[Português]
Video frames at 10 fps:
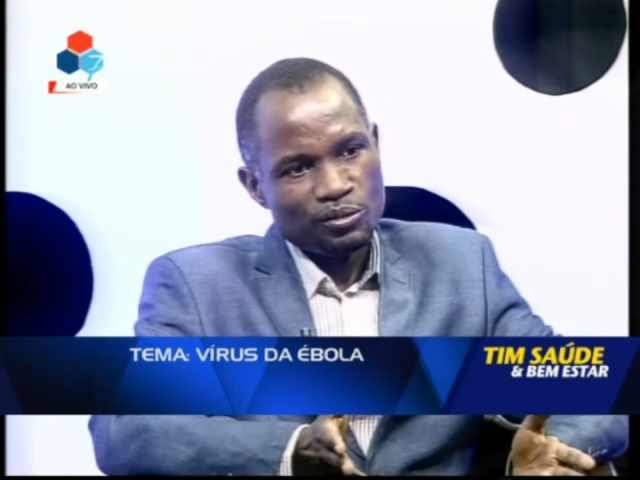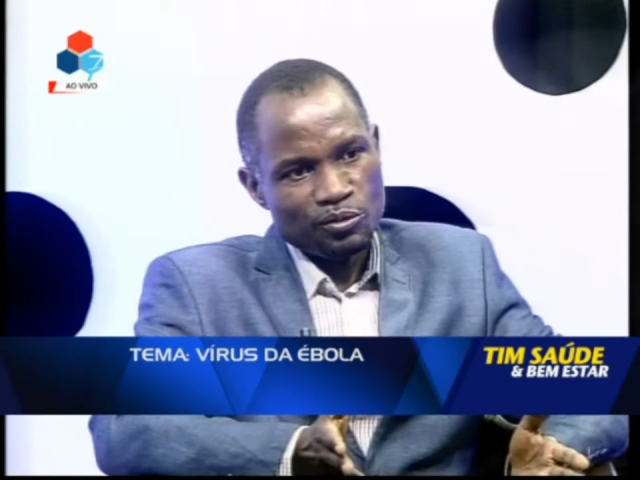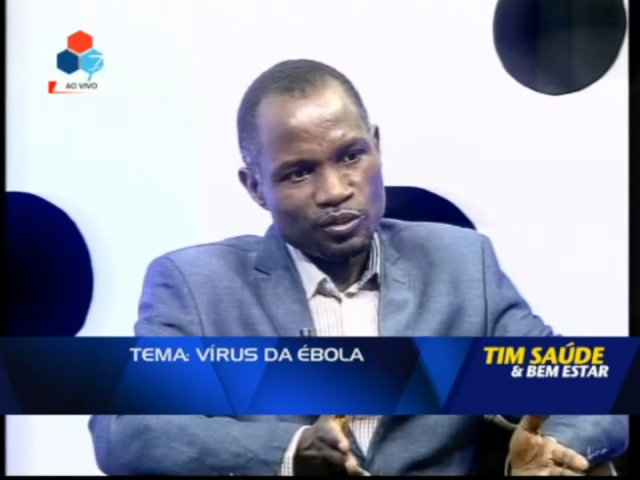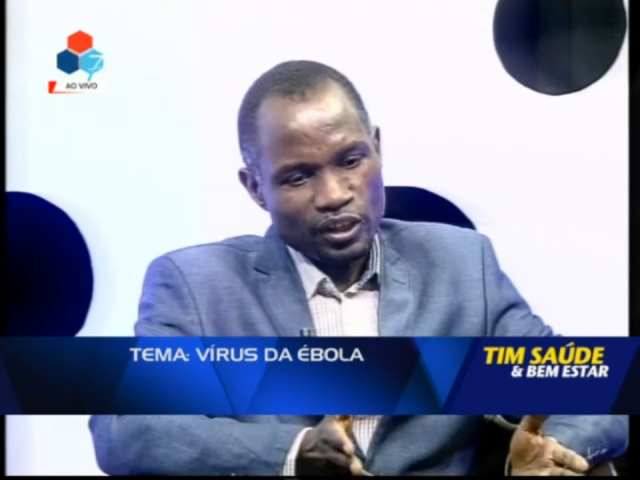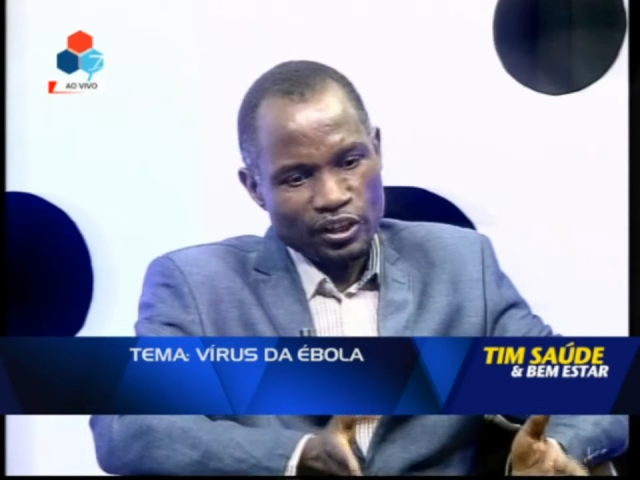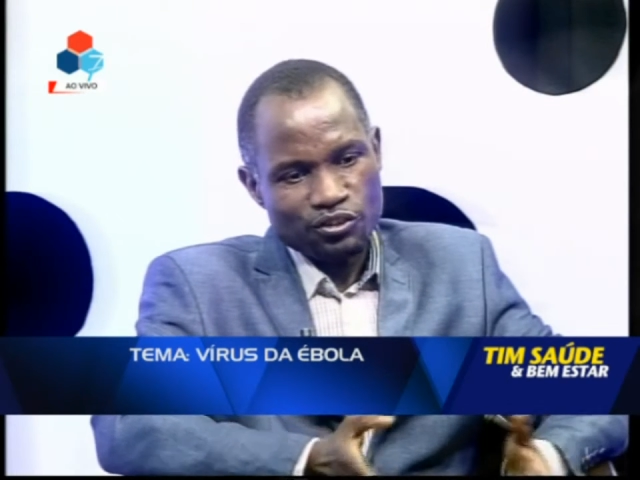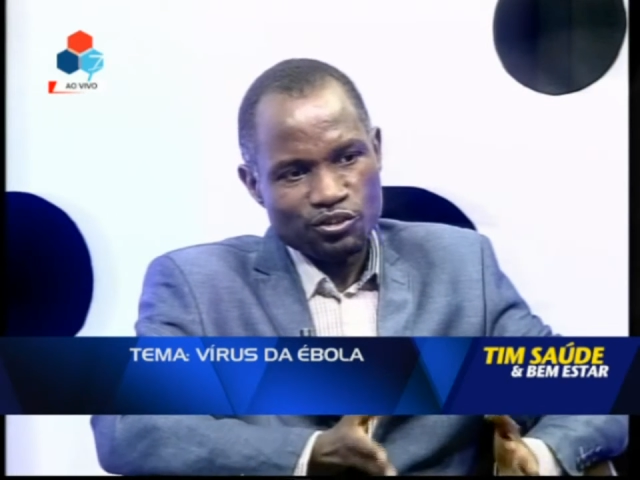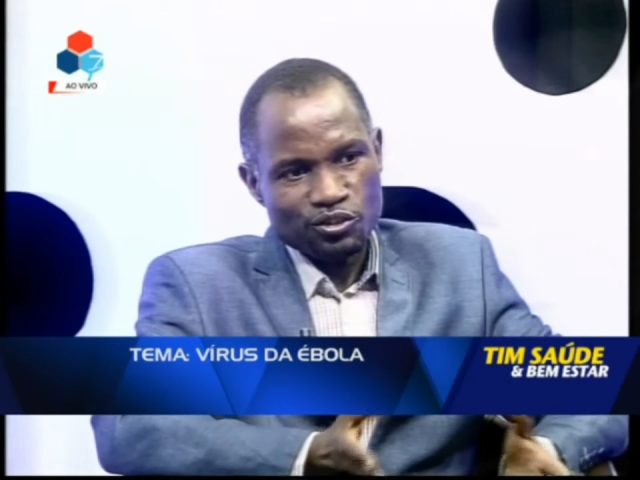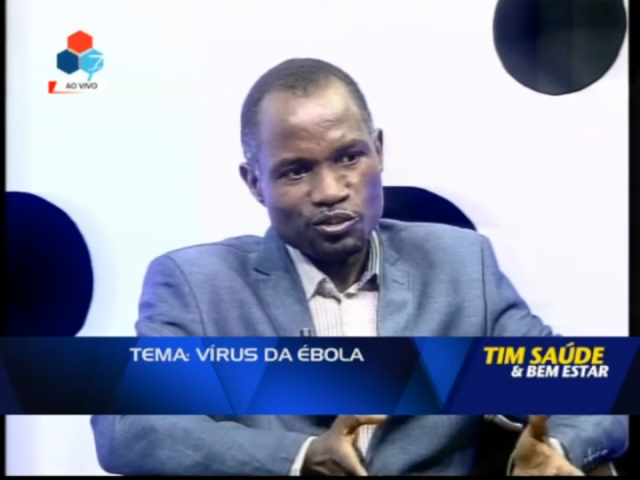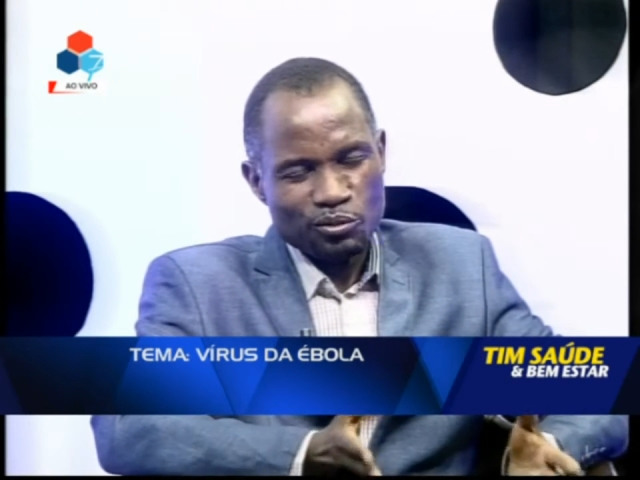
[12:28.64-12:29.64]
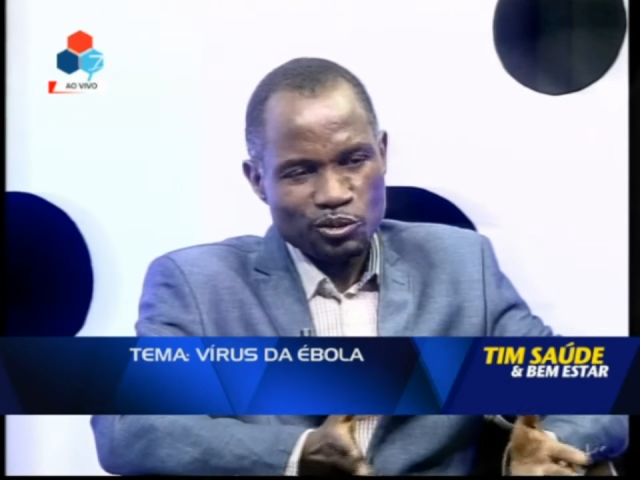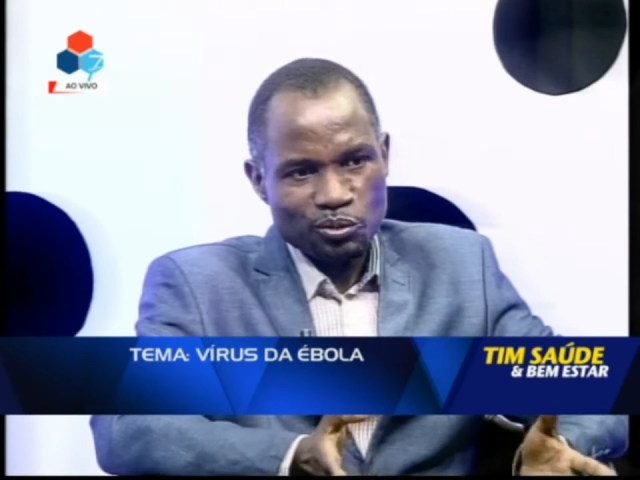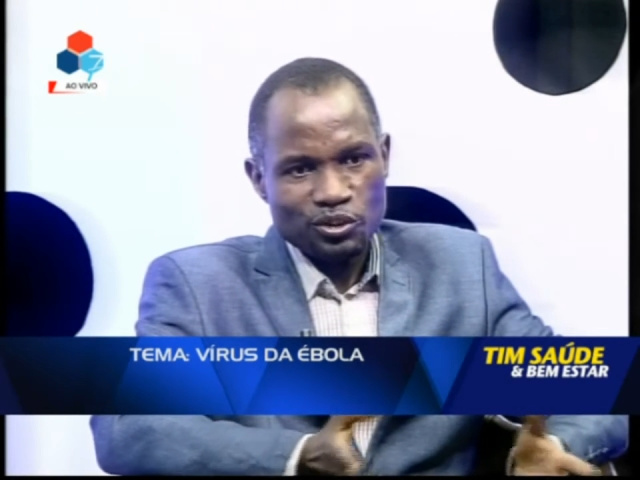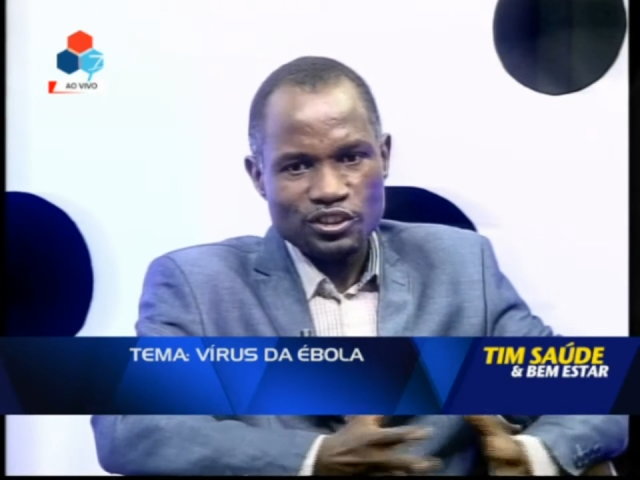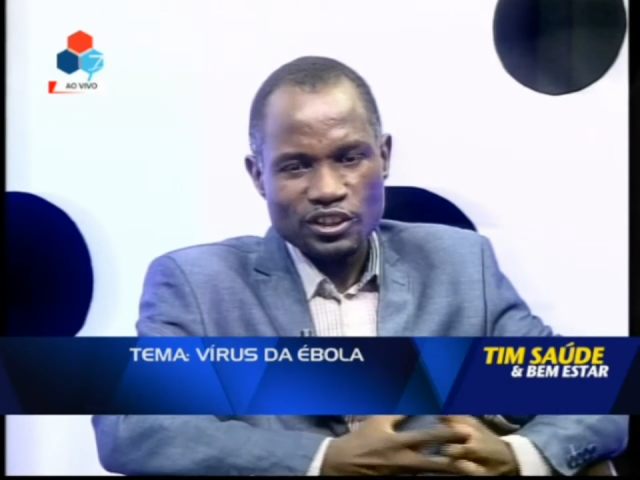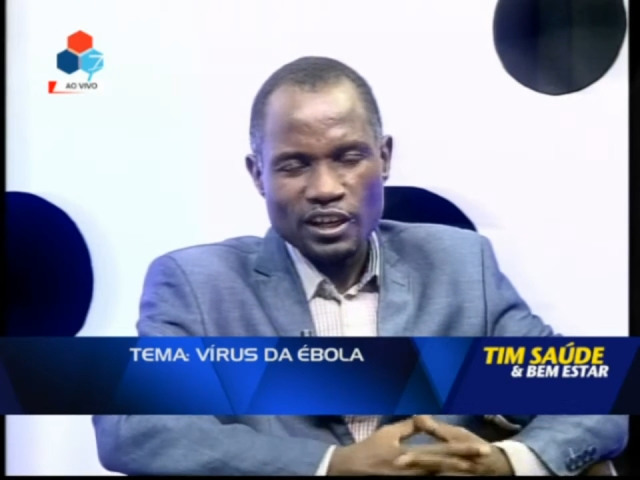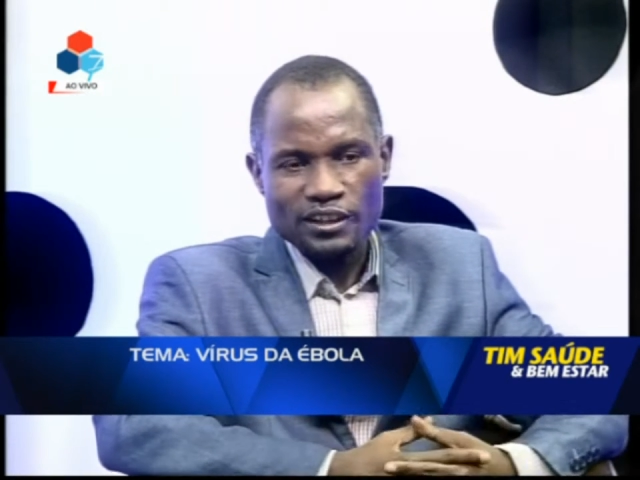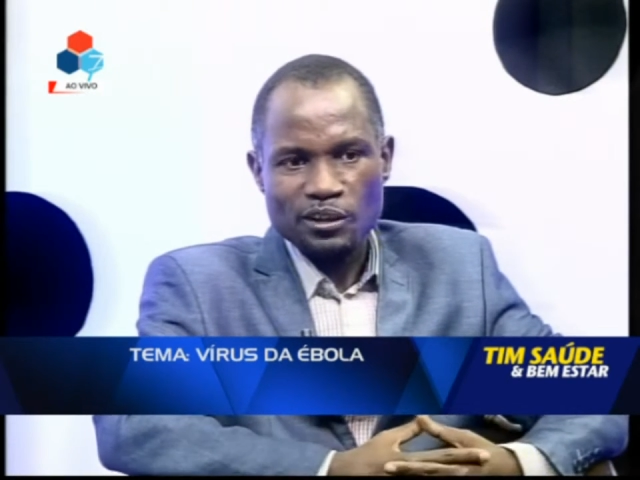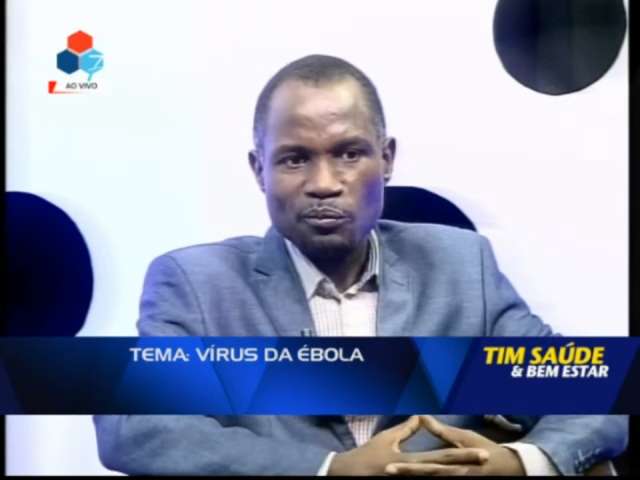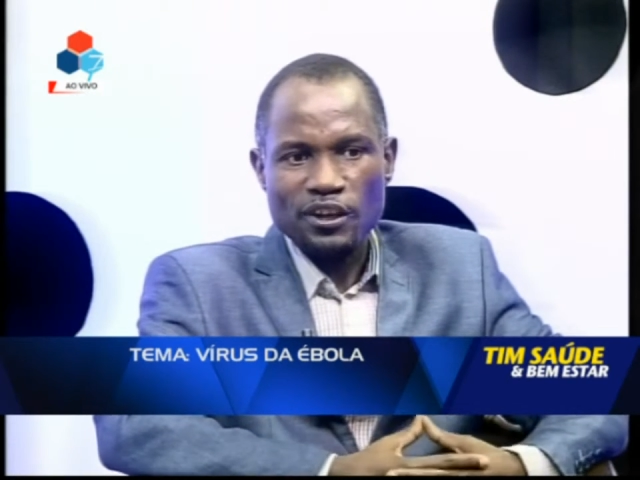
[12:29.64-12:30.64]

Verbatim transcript: Esses sintomas podem estar também